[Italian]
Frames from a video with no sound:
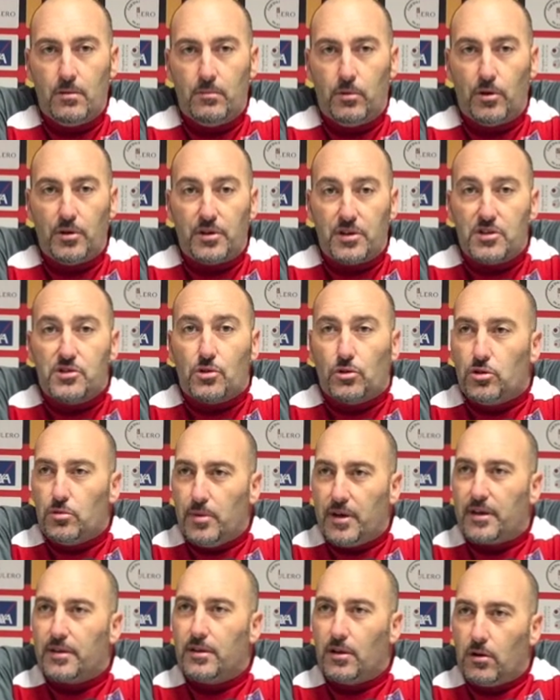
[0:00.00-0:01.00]
poi il rischio di,
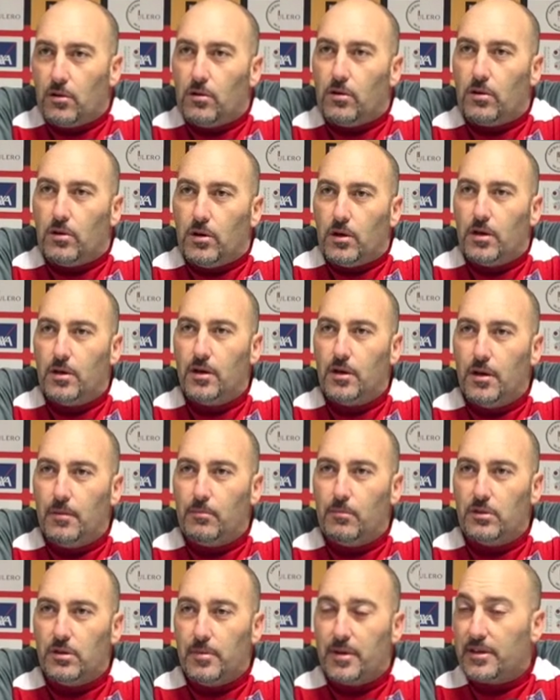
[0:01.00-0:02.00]
perderlo,
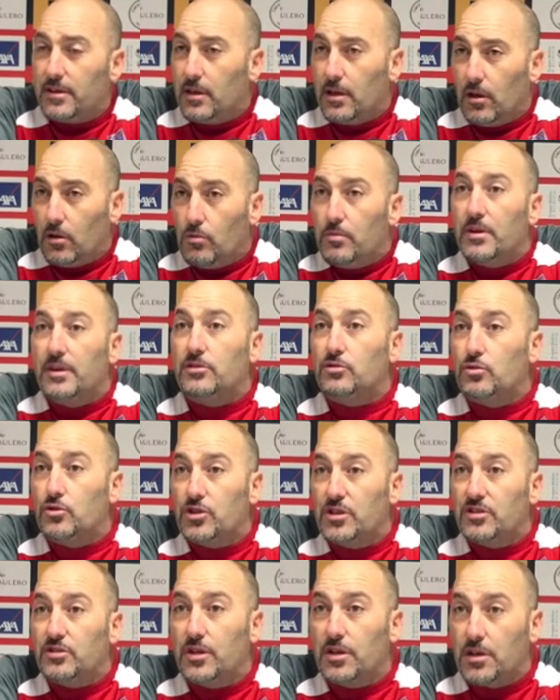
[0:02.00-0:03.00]
eh, di perderla come è
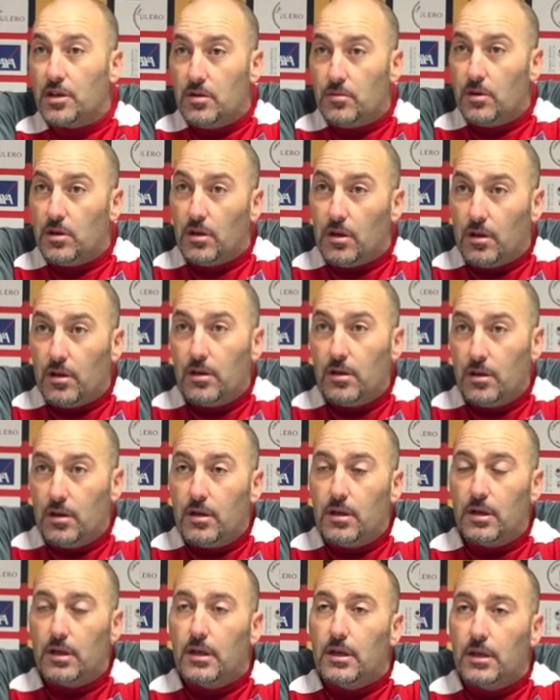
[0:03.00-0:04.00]
successo a Rimini
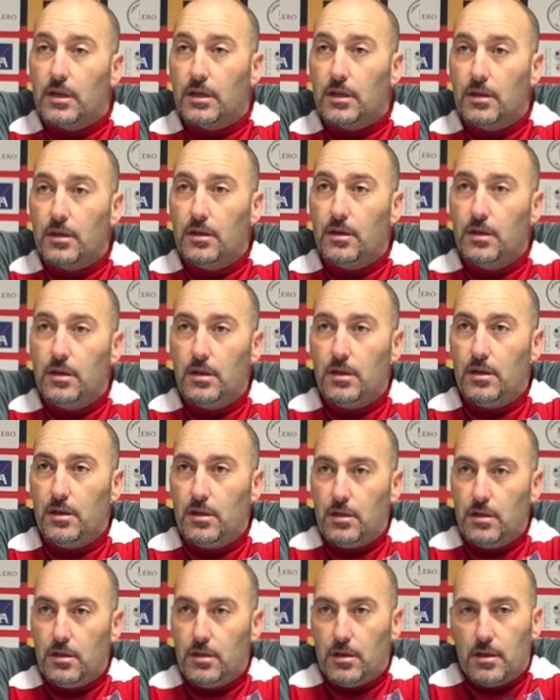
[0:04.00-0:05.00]
eh,
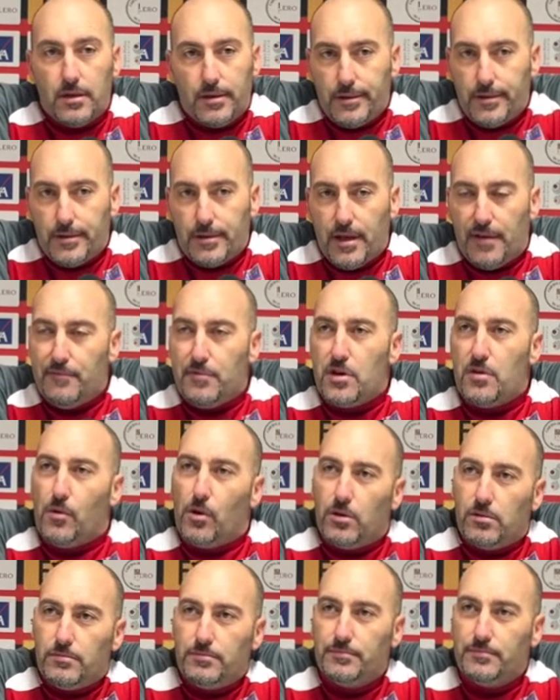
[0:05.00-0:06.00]
è
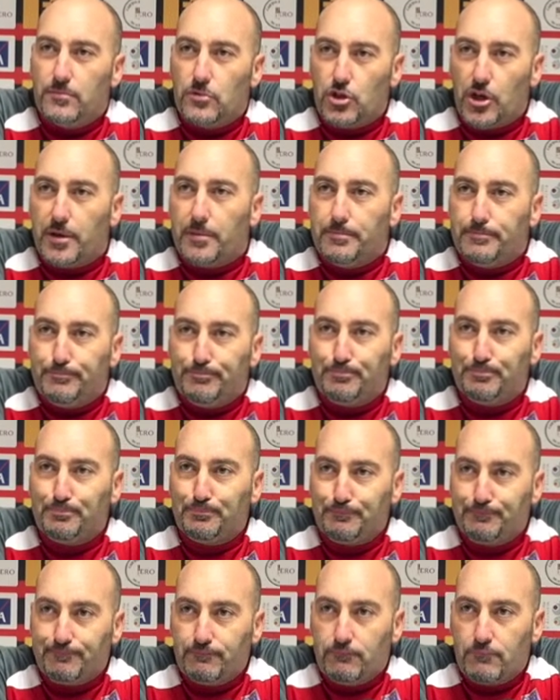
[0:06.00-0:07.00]
vivo. Cioè,
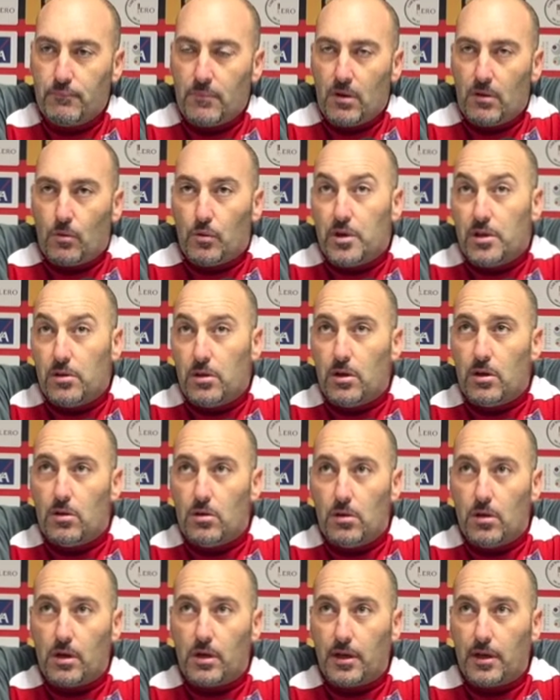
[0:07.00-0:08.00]

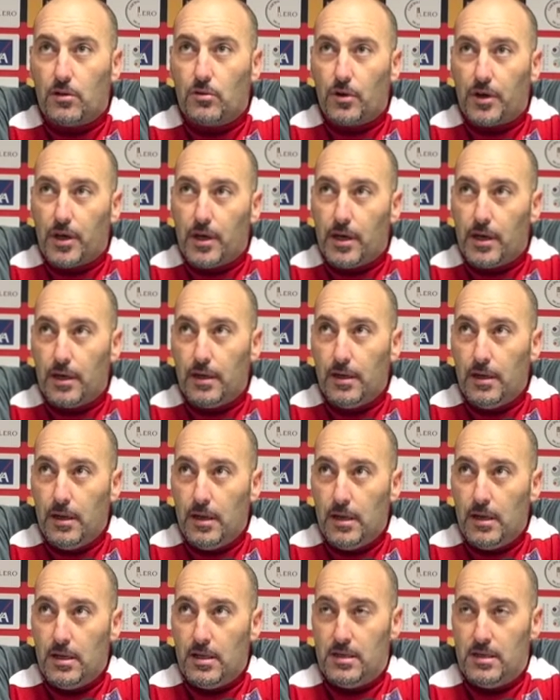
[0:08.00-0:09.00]
quindi credo che
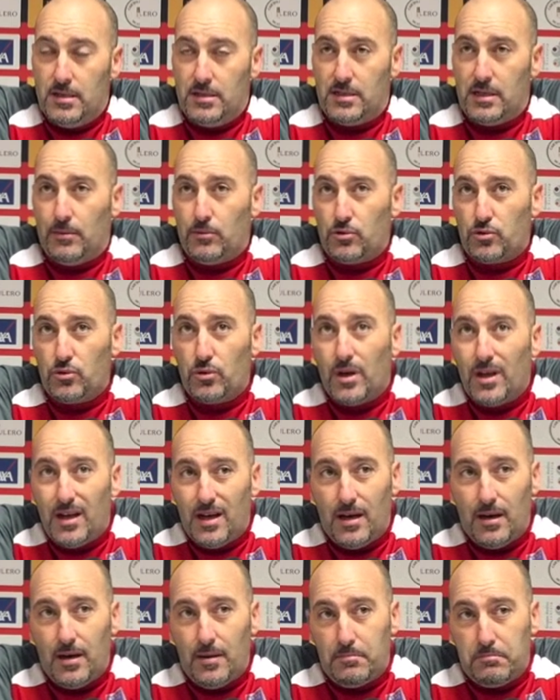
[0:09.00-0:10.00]
siamo
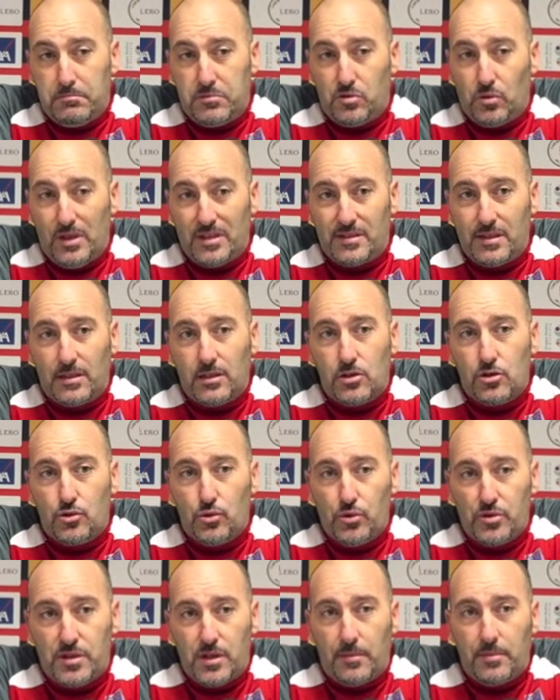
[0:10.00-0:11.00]
sulla, sulla strada
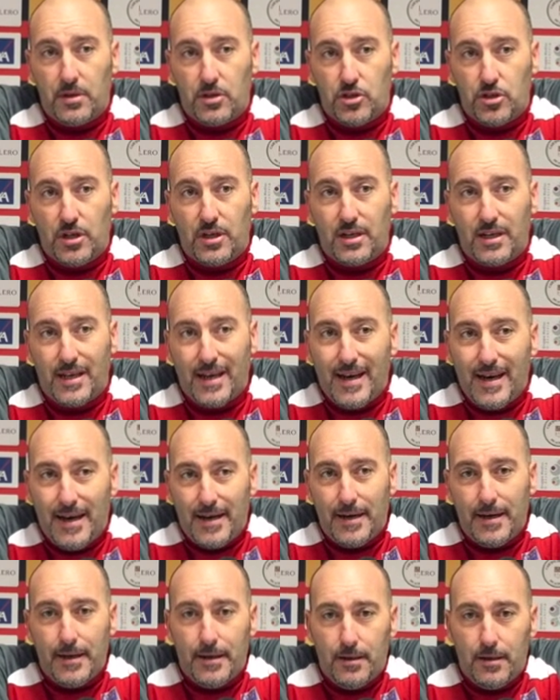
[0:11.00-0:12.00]
giusta per
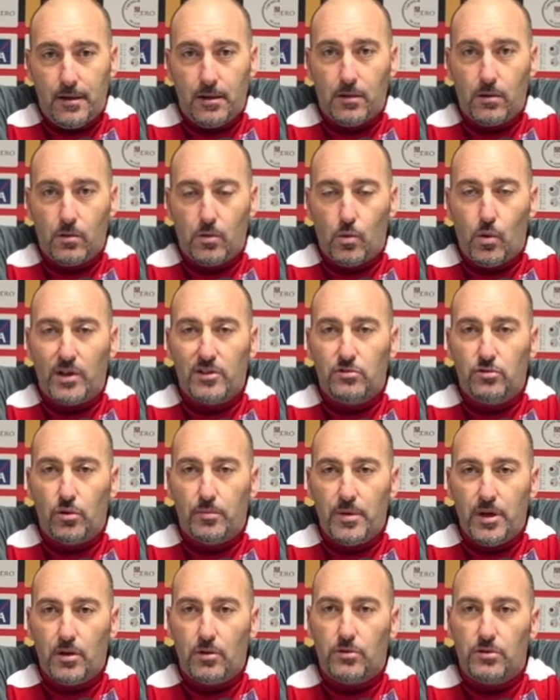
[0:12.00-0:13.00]
cercare
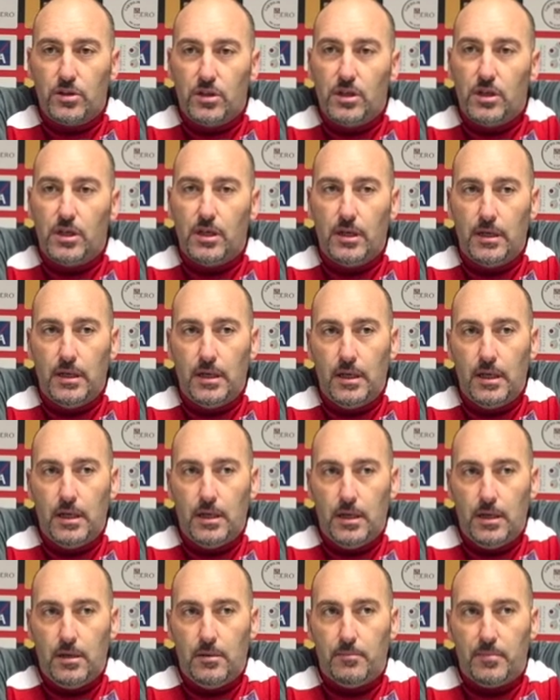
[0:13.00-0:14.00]
quantomeno di
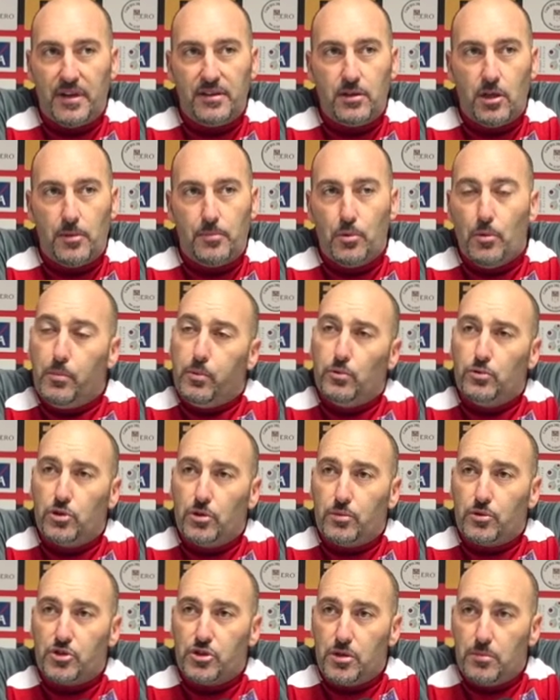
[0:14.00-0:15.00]
prendere più punti
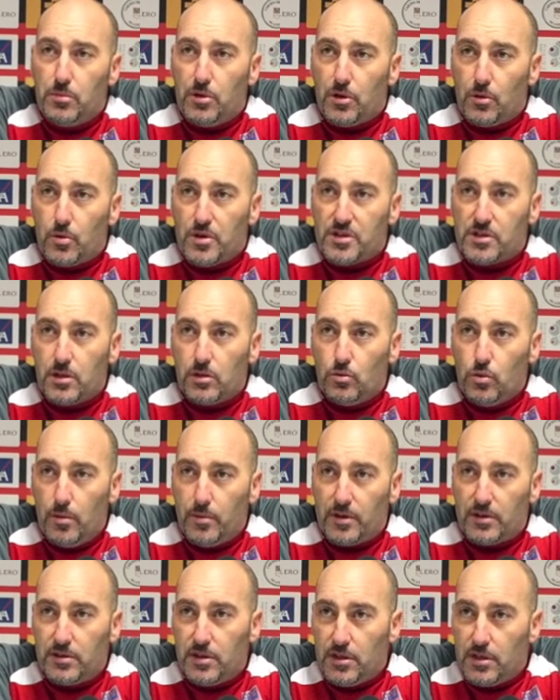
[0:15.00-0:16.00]
possibili in queste due
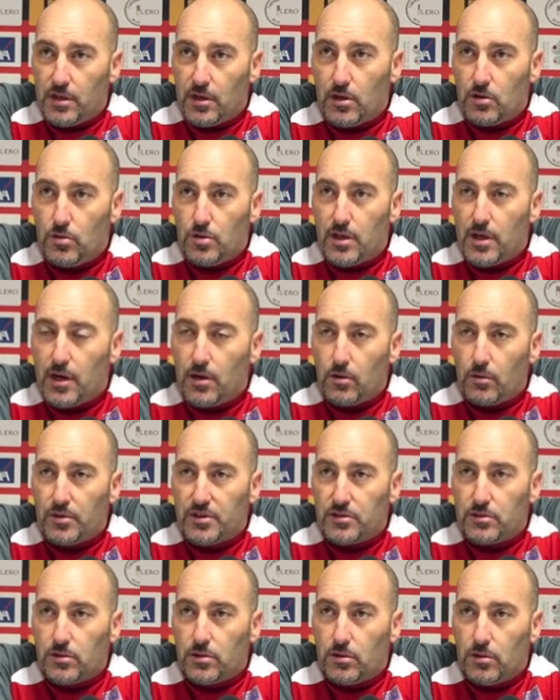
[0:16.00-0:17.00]
partite che chiuderanno
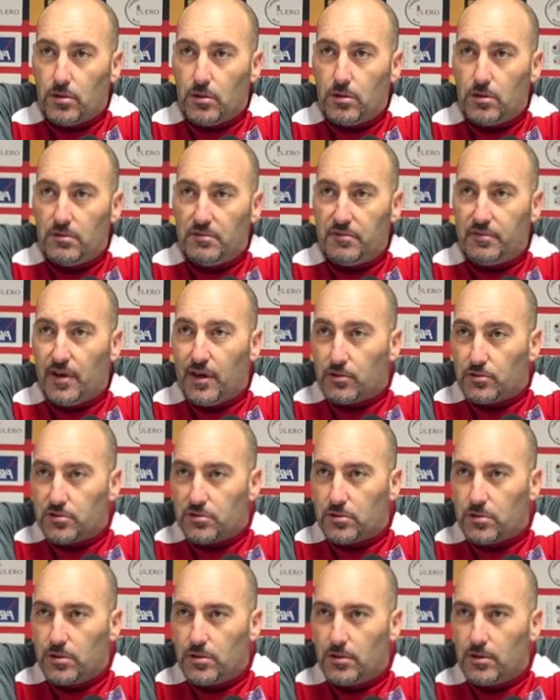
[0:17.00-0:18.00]
questo
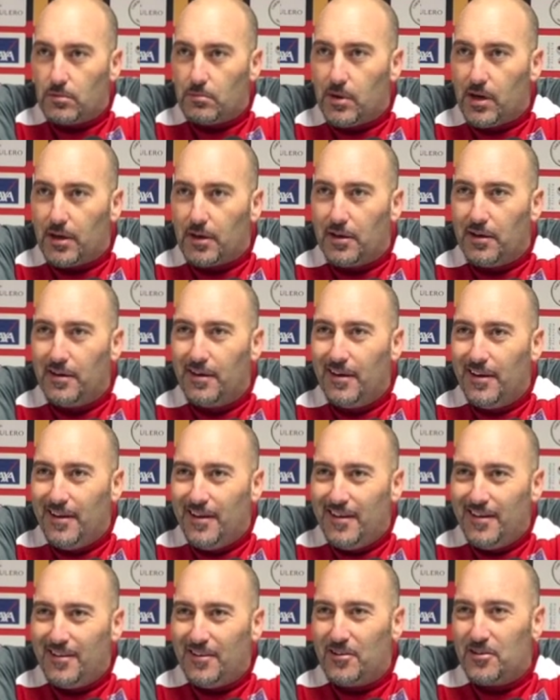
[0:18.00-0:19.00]
infausto ormai.
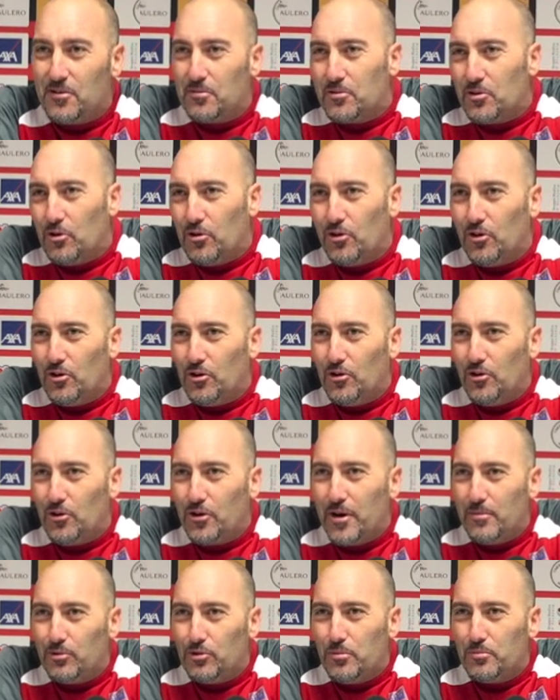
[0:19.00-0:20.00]
Io lo, lo, lo
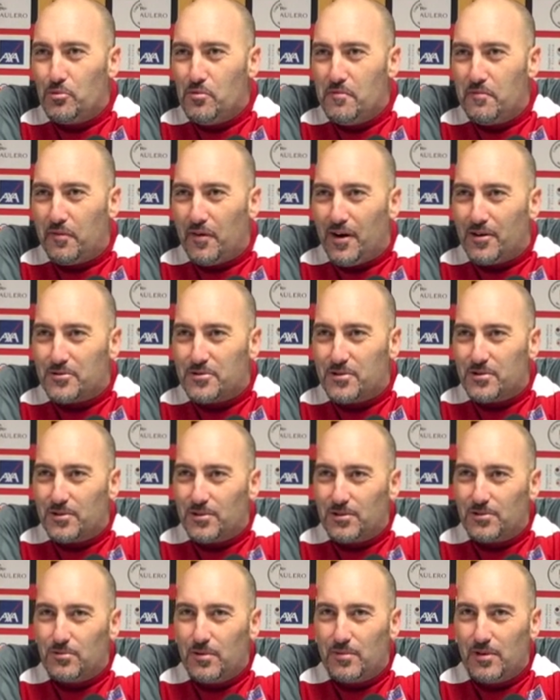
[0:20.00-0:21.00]
reputo più
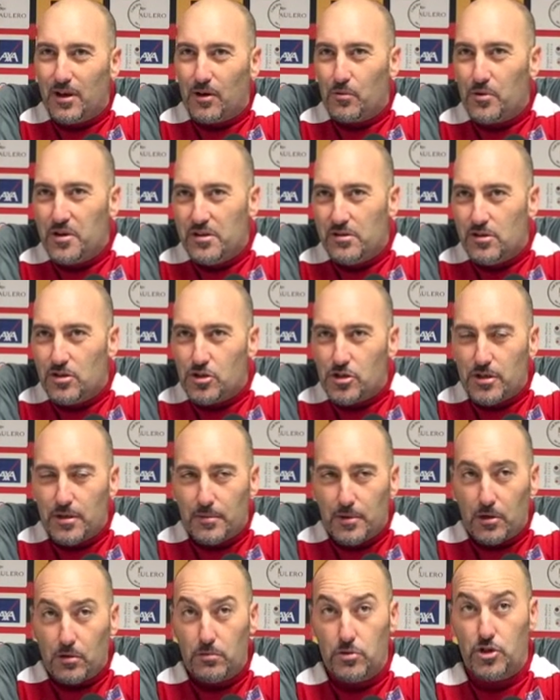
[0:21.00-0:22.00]
infausto 2015,
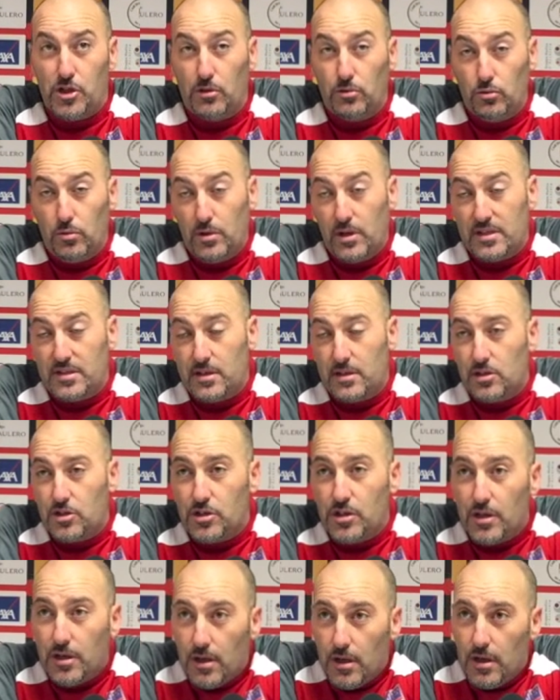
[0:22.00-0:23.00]
per cominciare un
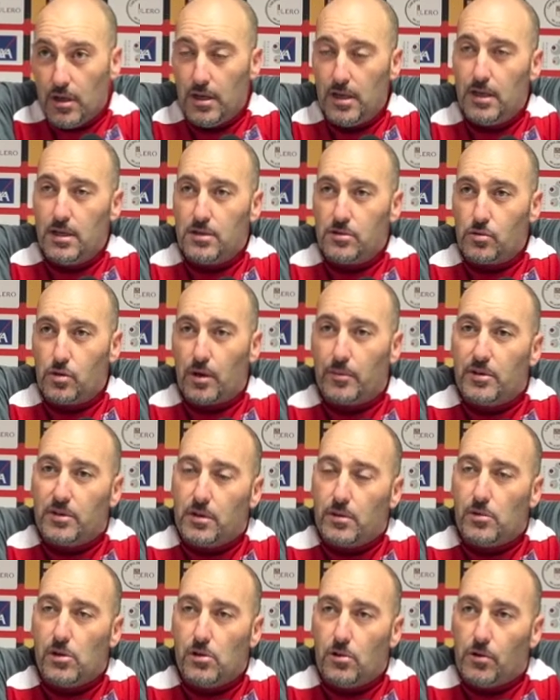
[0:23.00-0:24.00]
2016
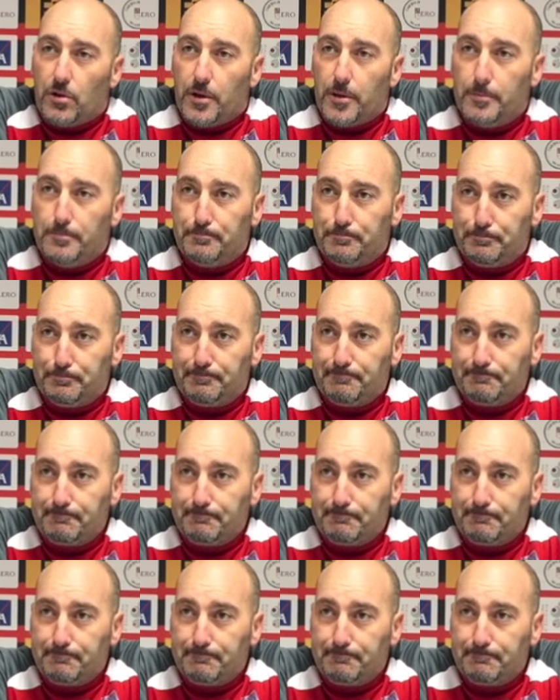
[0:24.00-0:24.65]
sicuramente migliore.